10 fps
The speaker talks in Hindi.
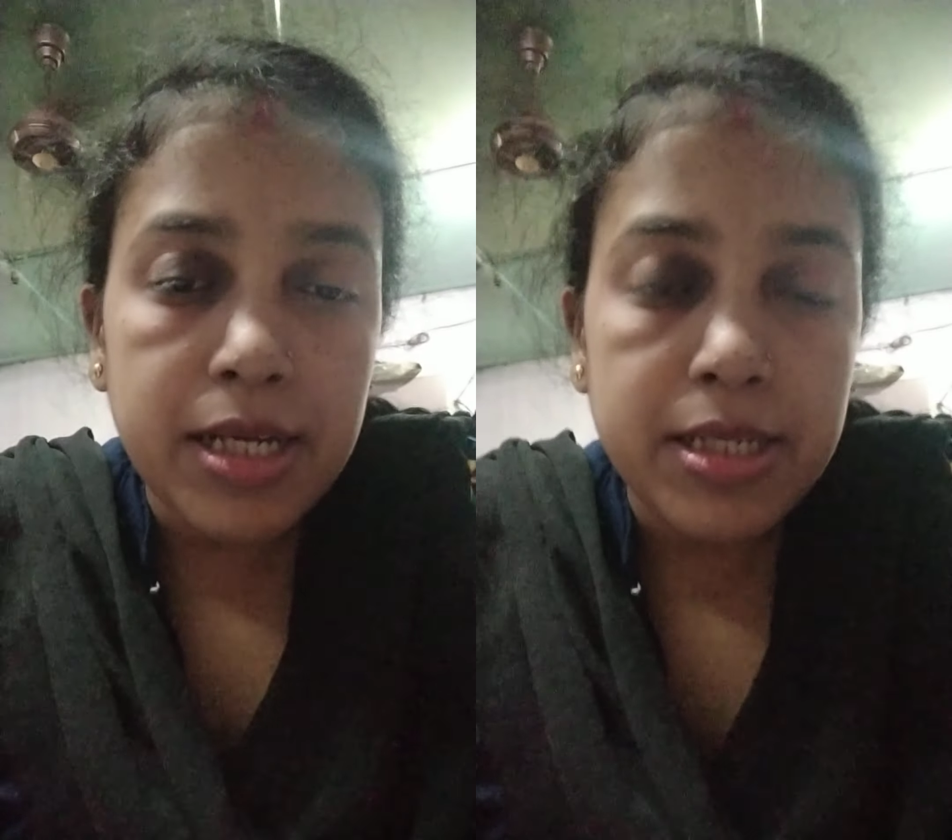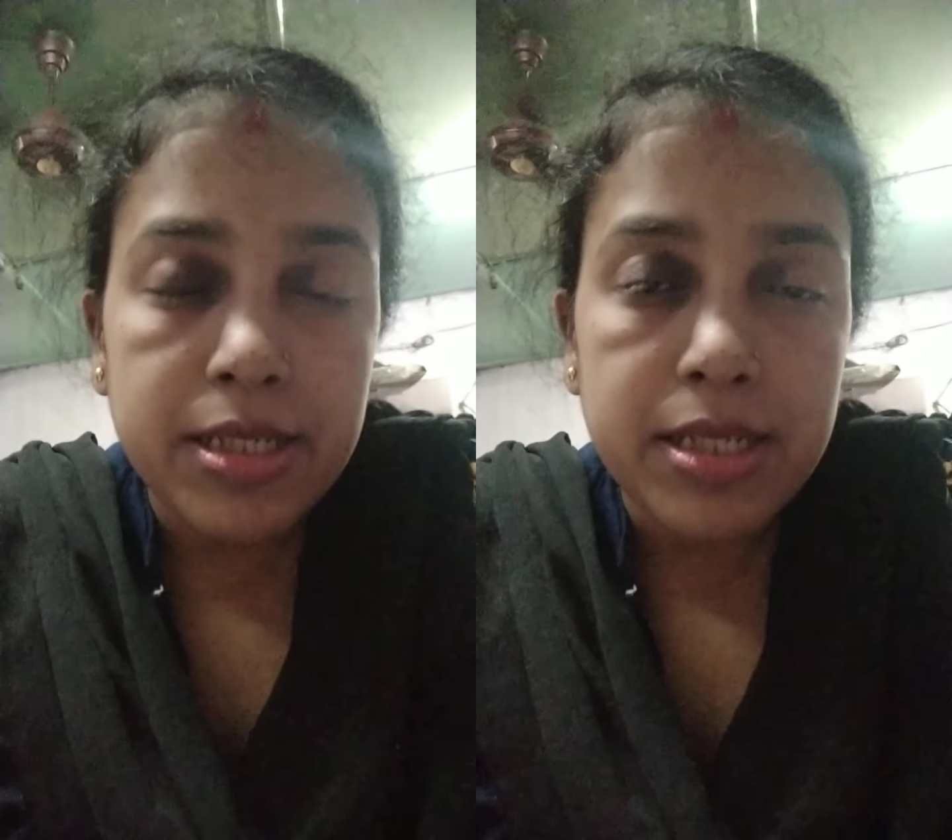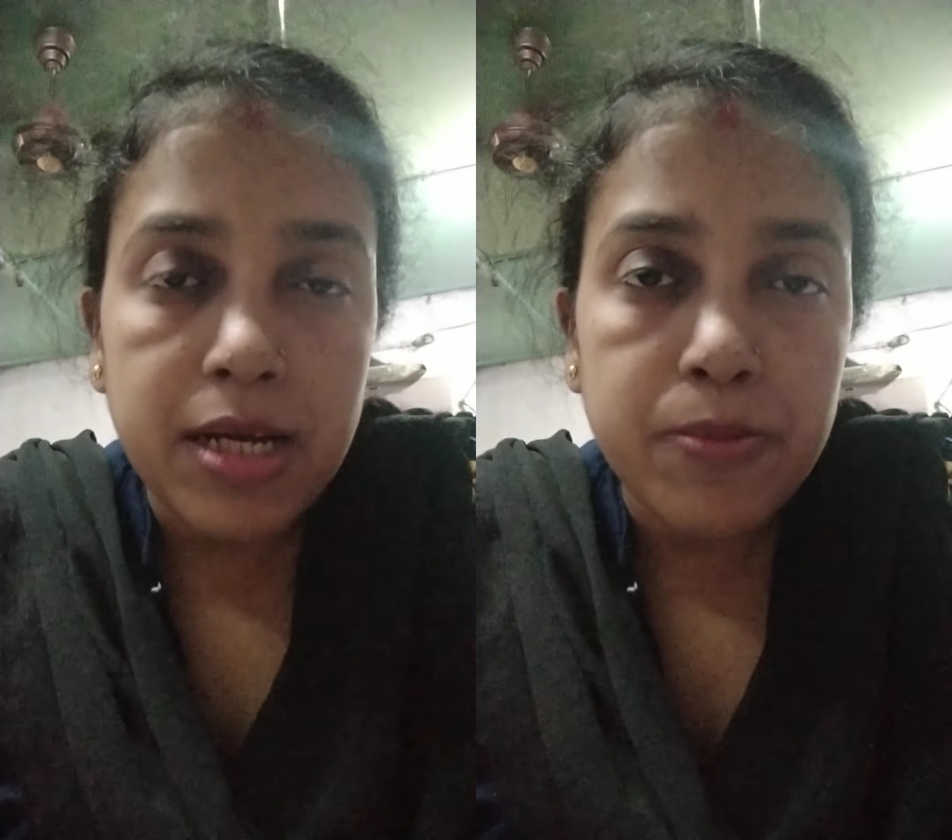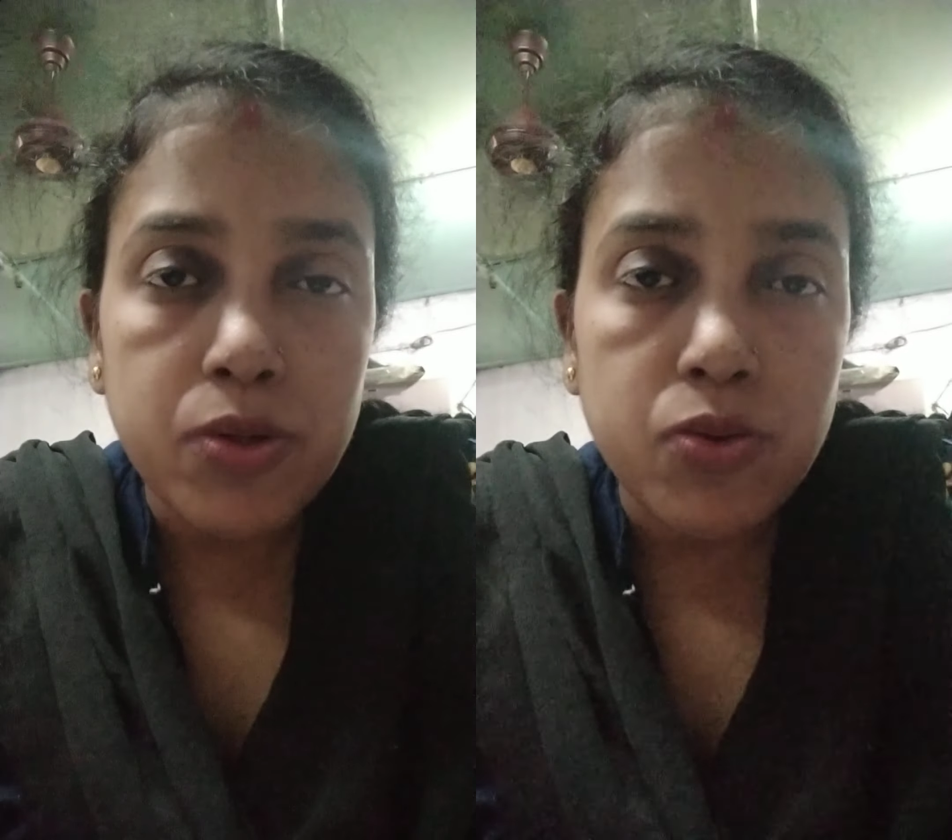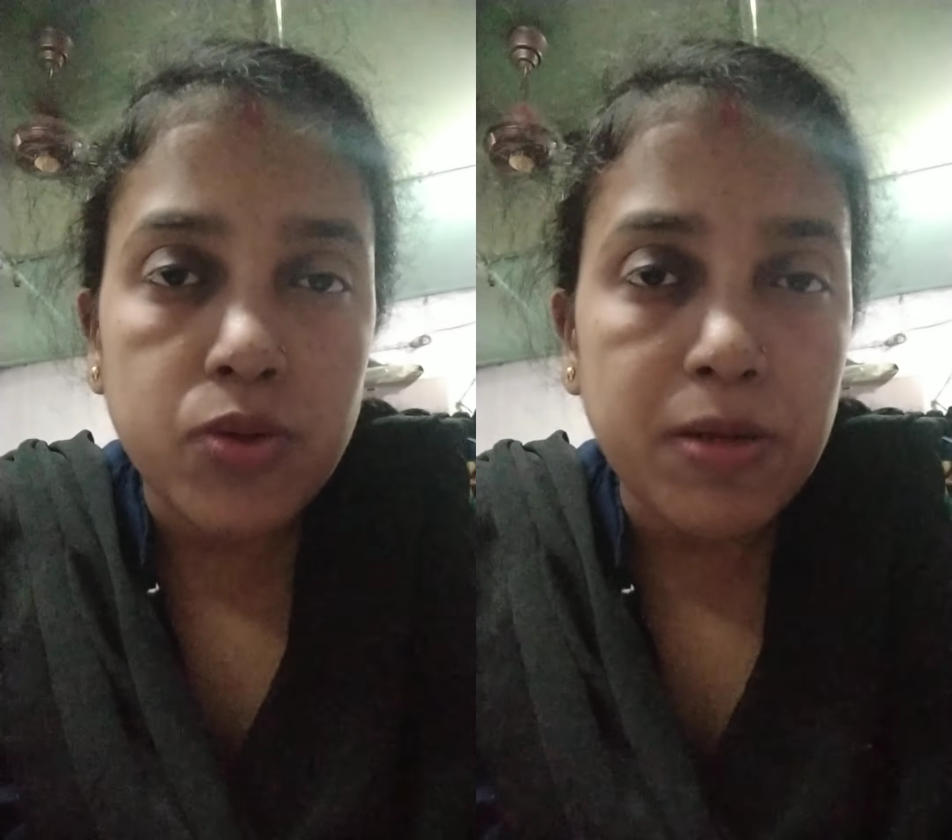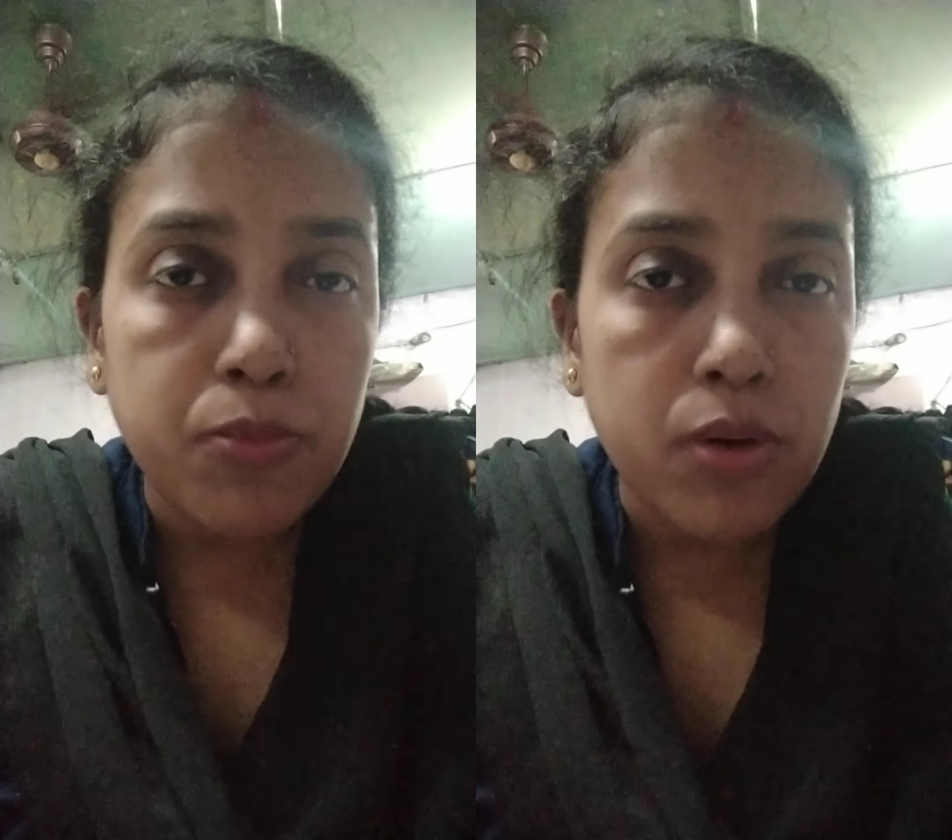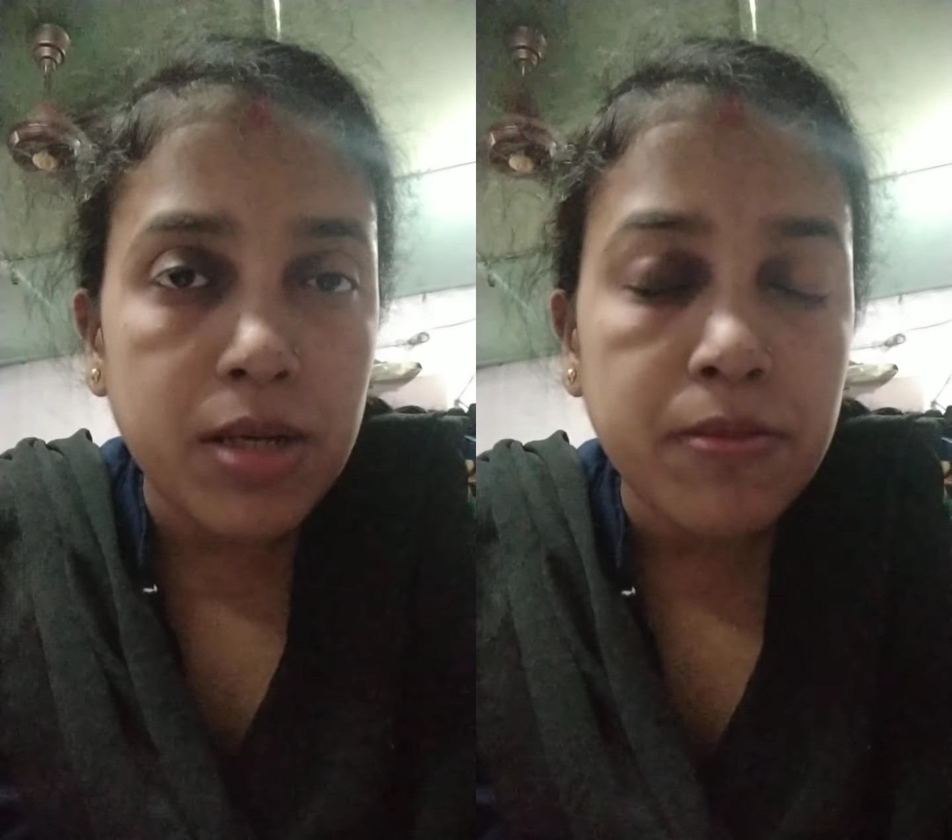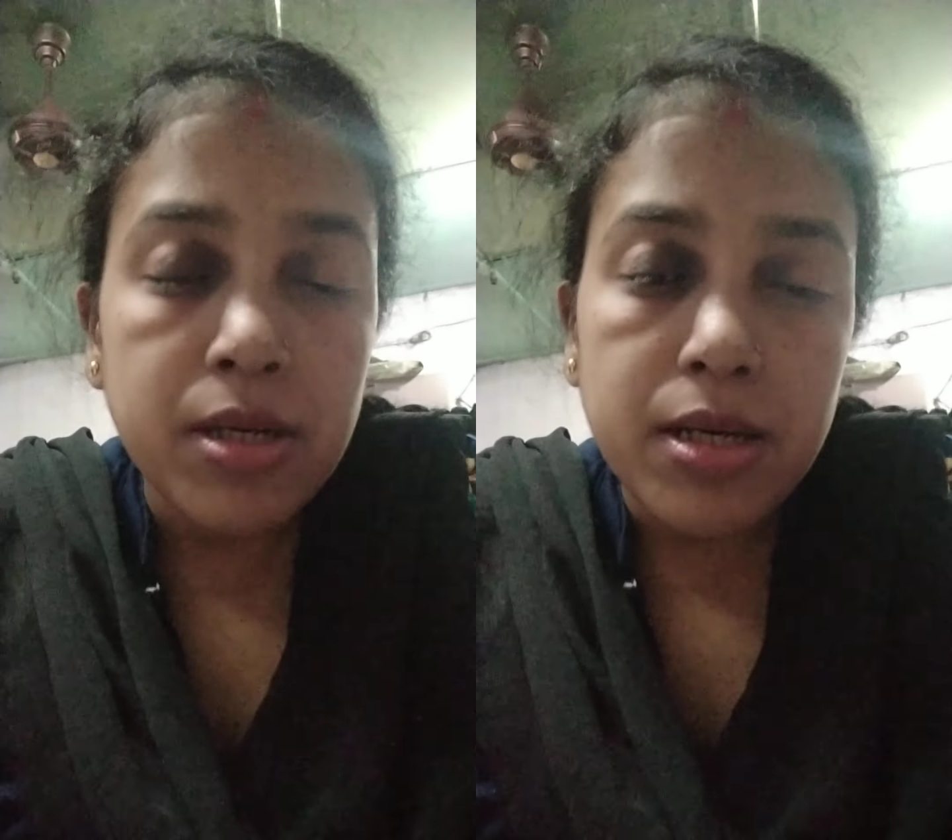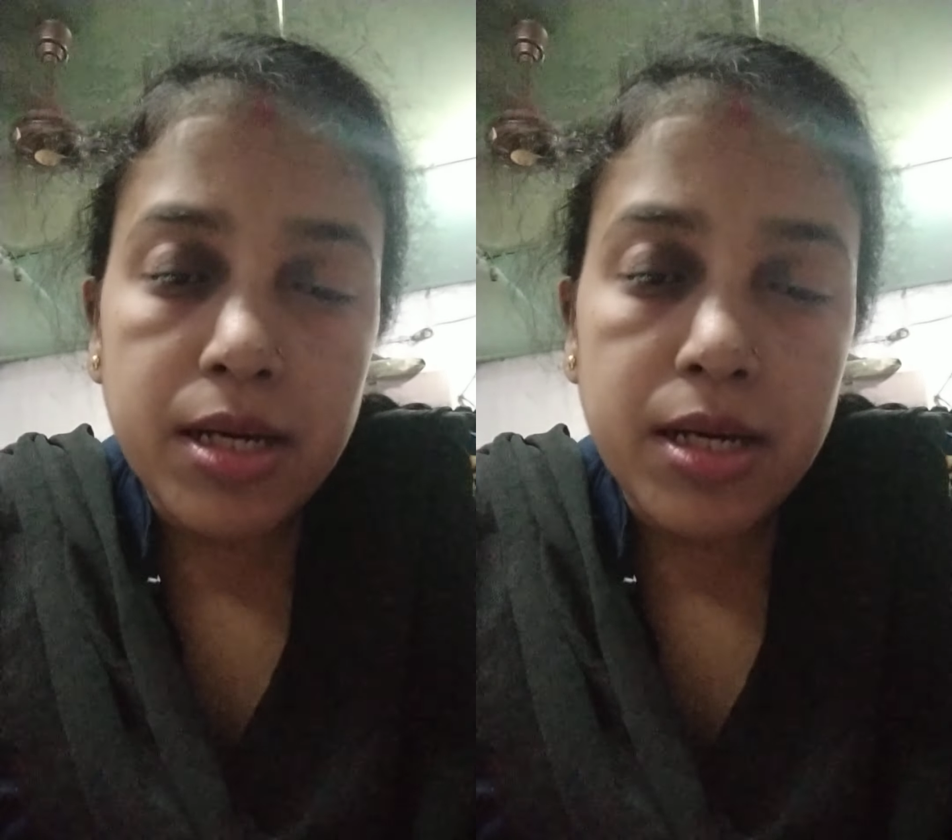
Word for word: है जिससे आप लोगों के पोएम